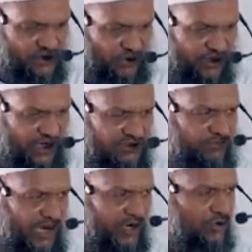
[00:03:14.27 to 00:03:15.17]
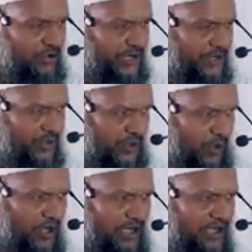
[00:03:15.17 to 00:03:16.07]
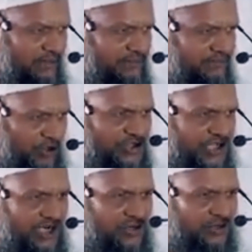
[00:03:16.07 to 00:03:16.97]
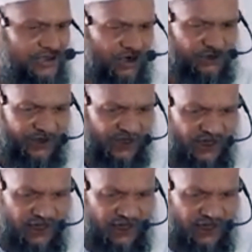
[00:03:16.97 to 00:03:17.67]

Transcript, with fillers: শরীর ভালো করে ডোলে পরিষ্কার করতে হবে